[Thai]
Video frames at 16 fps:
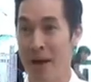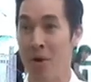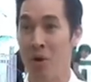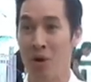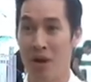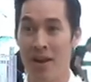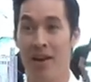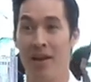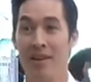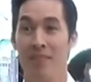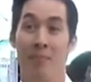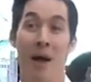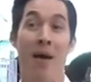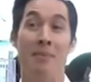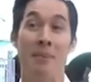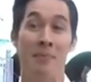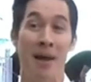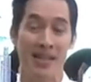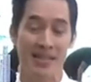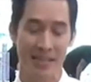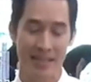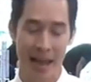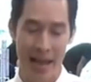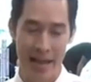ไปของภาพมันมา
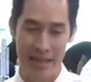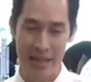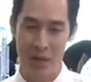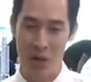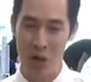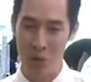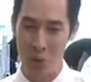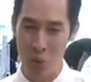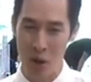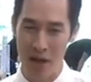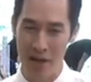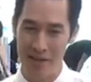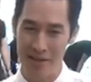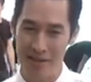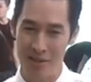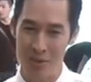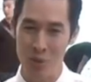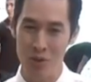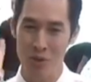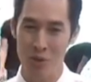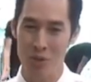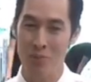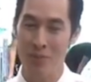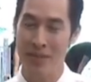จากไหนแล้วก็รู้ว่ายุค
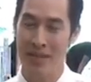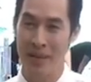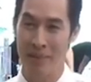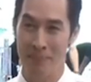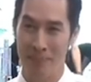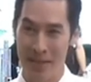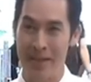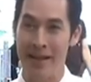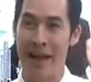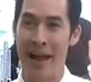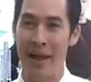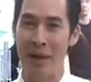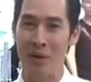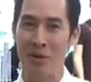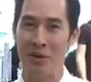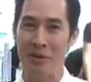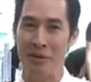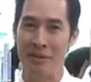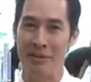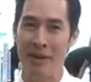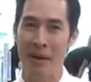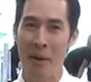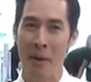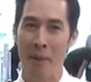โซเชียลมีเดียเป็นยังไงก็คือ
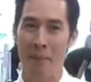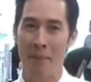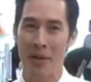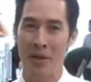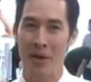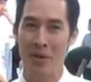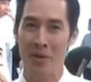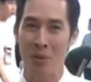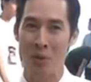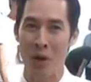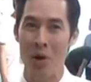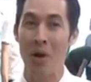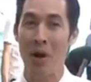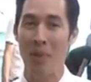มันก็ดูแล้ว